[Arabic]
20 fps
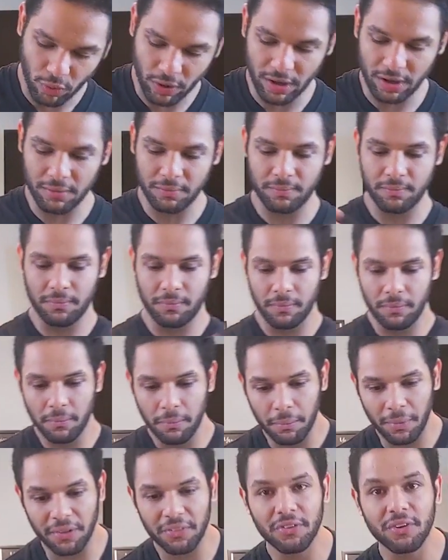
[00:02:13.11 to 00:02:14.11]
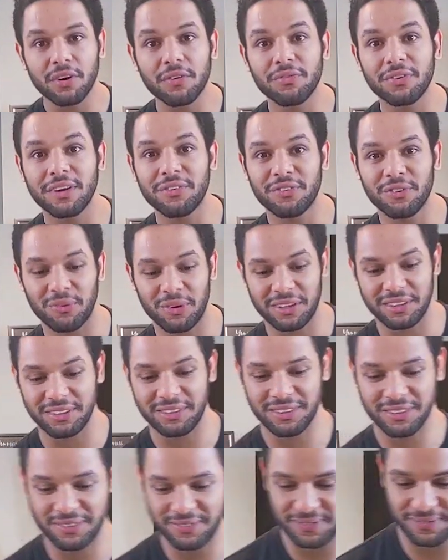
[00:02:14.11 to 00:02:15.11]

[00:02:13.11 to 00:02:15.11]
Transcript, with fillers: ومنظر في نفس الوقت